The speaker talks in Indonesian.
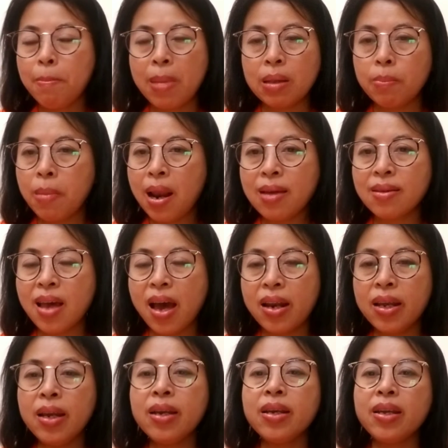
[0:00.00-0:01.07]
14
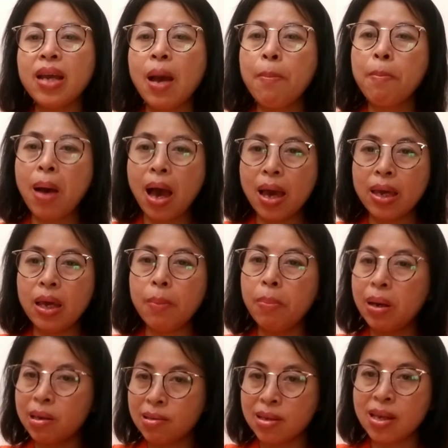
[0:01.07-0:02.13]
hari dia baik
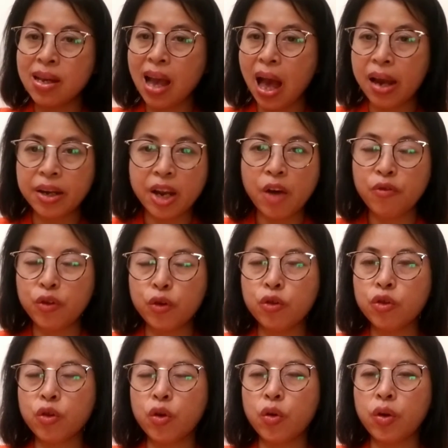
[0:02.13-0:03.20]
bersih nggak ada
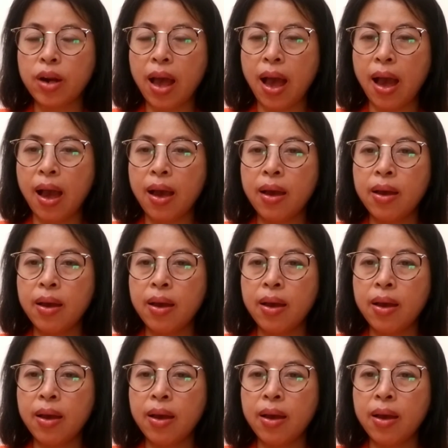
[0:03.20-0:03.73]
virus corona